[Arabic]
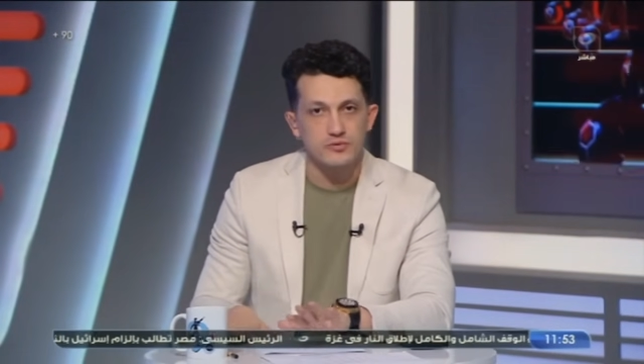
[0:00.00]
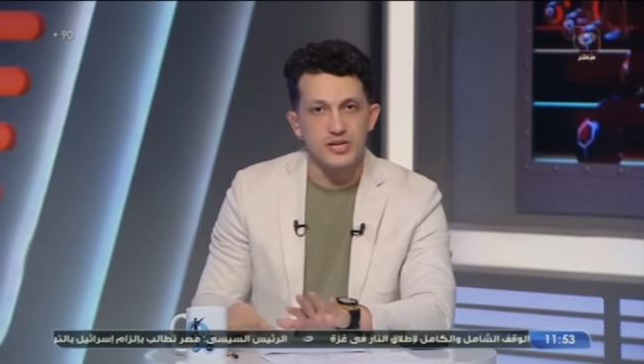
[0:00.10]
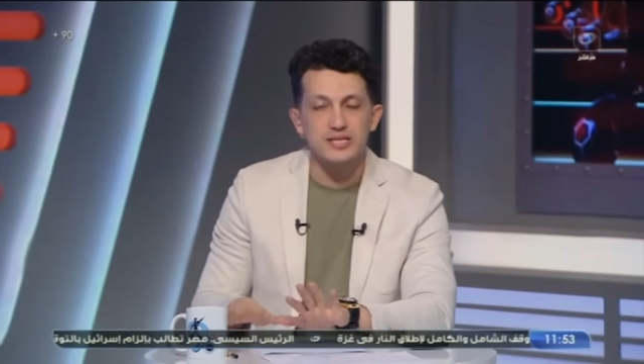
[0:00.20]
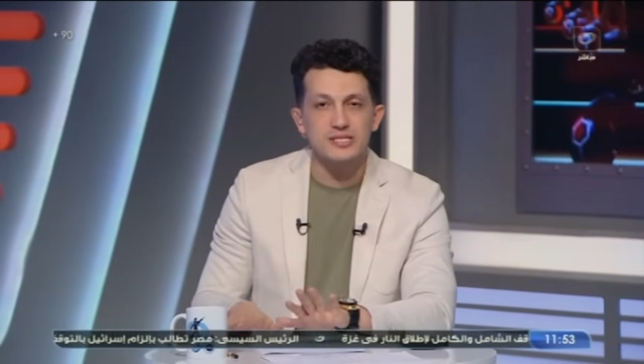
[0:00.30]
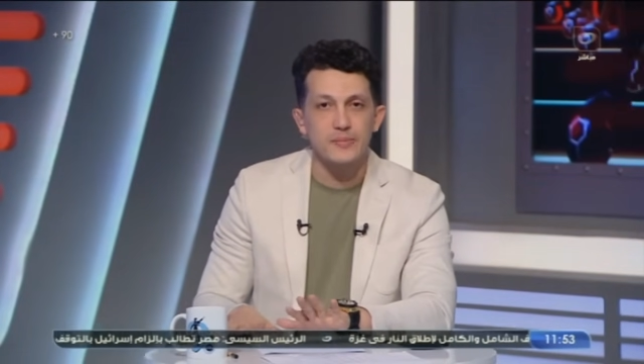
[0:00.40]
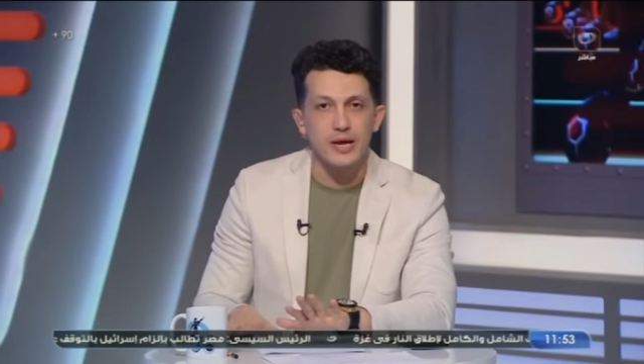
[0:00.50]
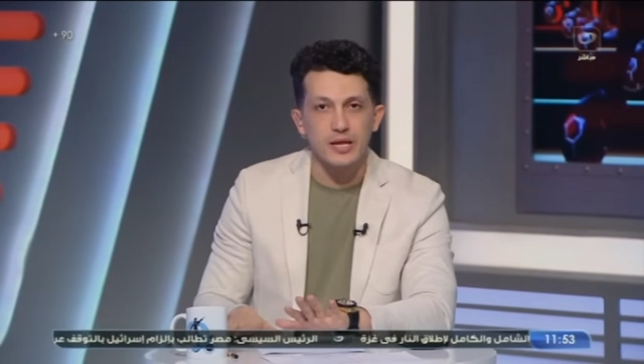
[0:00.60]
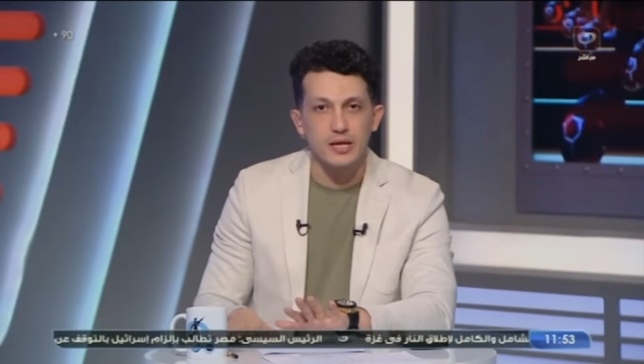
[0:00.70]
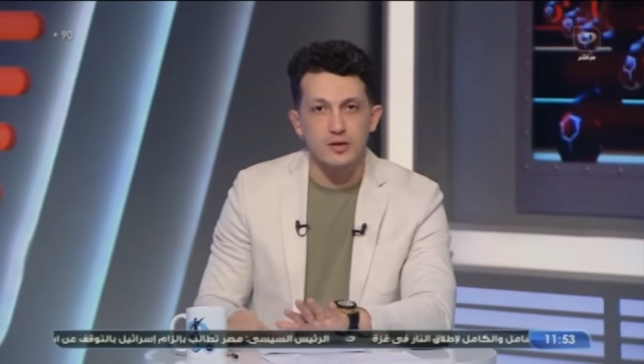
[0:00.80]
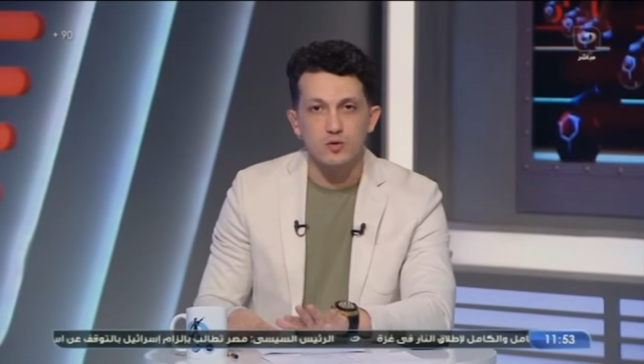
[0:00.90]
في نادي
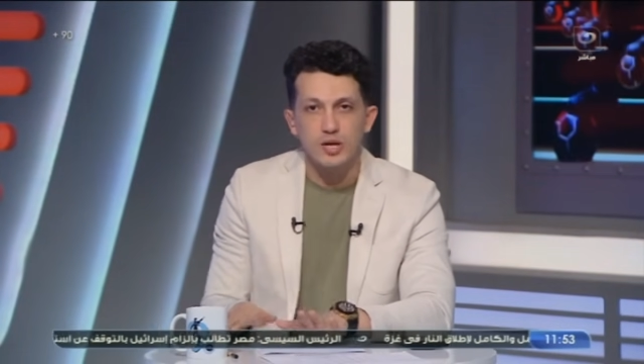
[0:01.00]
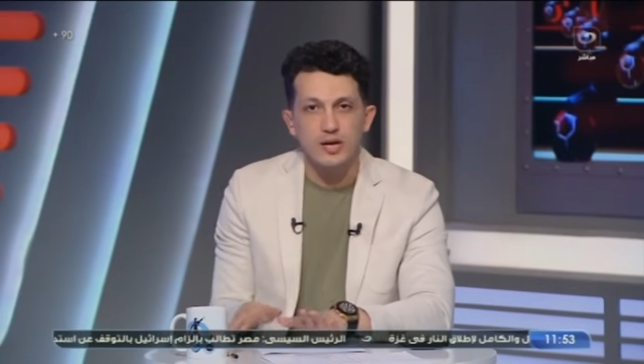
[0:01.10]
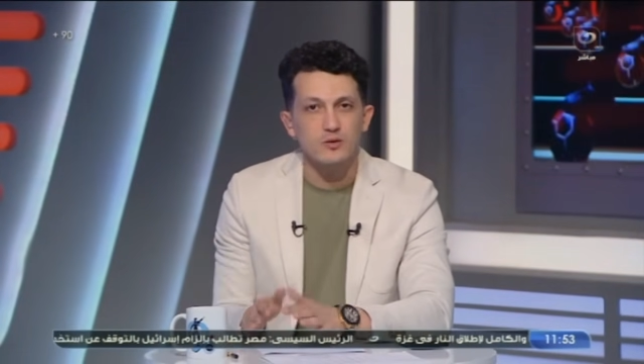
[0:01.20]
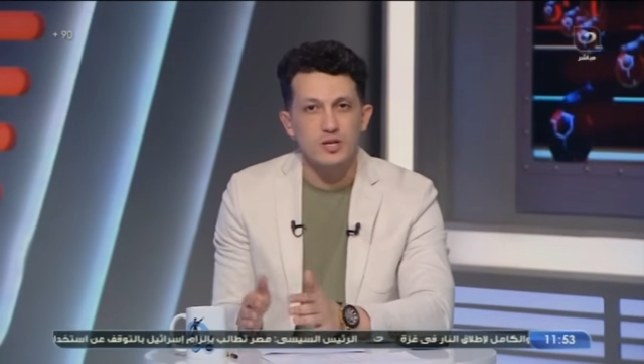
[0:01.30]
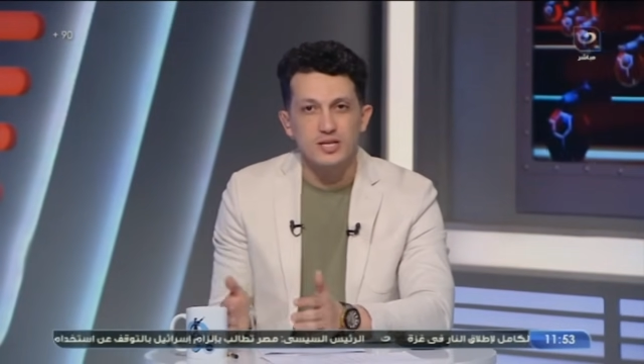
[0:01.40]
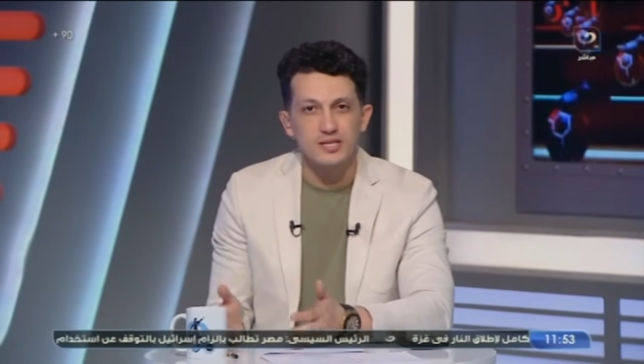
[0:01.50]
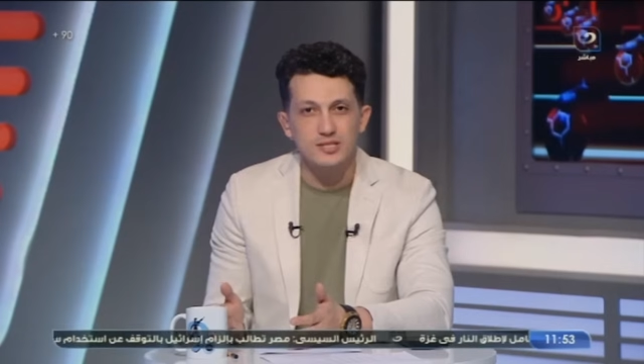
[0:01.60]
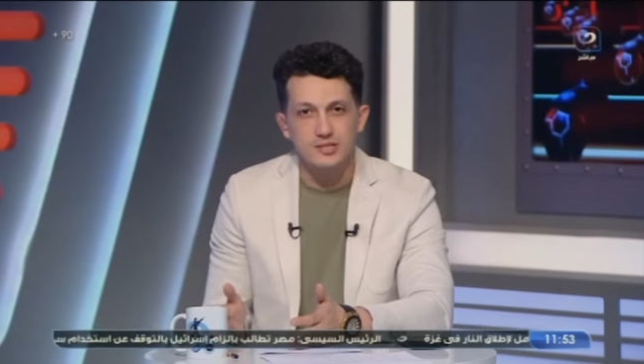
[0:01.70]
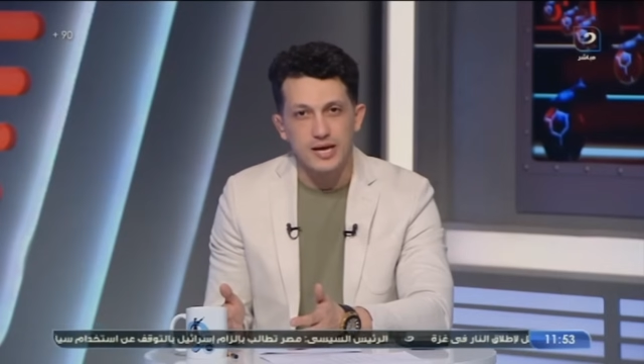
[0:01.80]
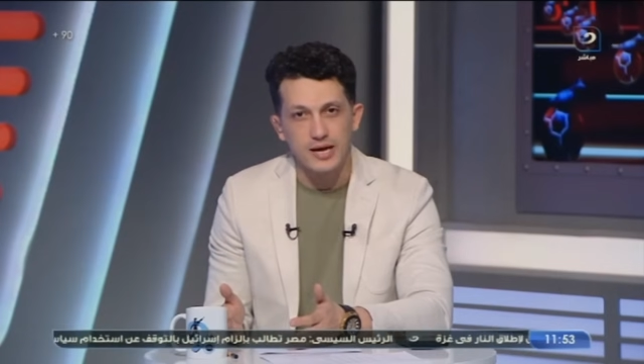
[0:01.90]
الزمالك هتقول لي يعني هو ايه
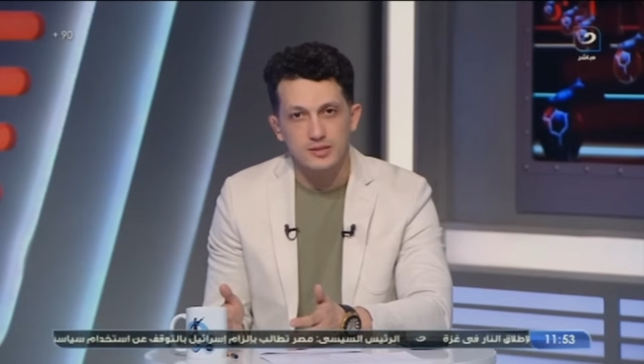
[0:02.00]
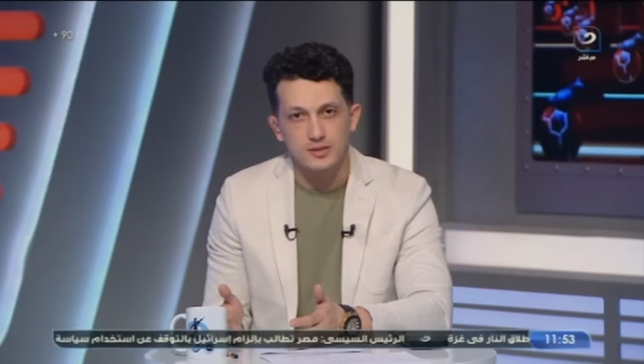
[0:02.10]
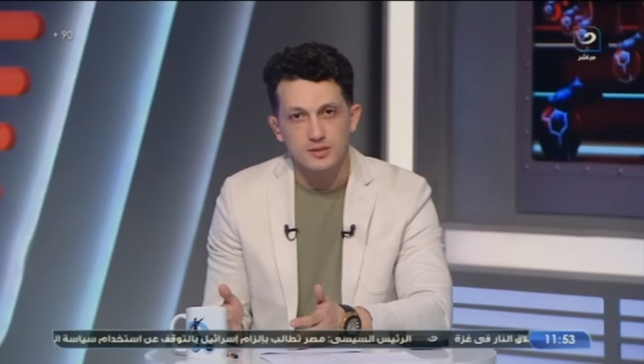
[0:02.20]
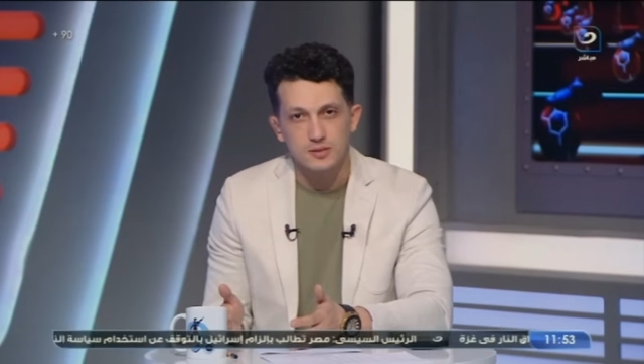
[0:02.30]
الجديد يعني